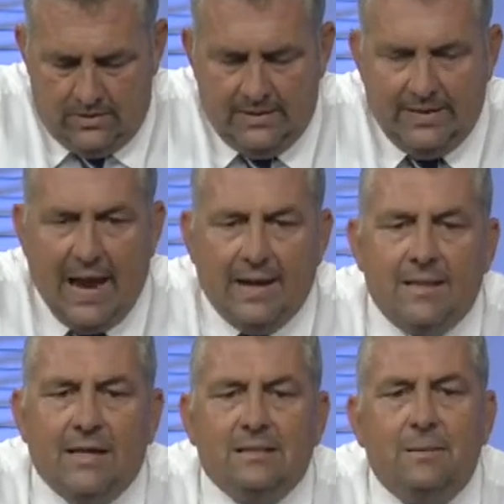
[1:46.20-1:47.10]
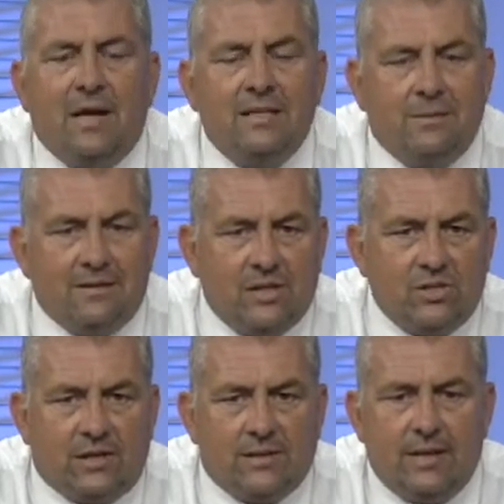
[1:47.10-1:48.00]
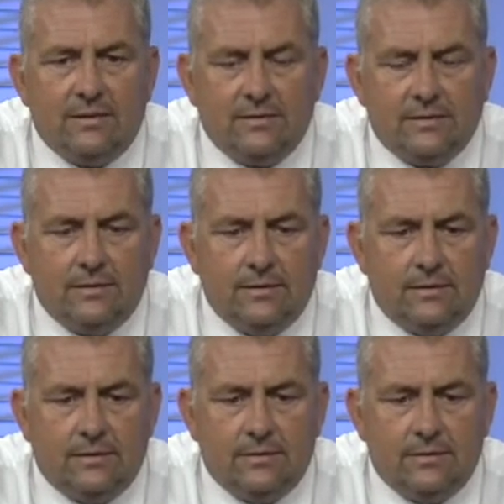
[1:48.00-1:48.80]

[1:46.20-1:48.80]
yani nasıl bir adım atacaklar? Ee,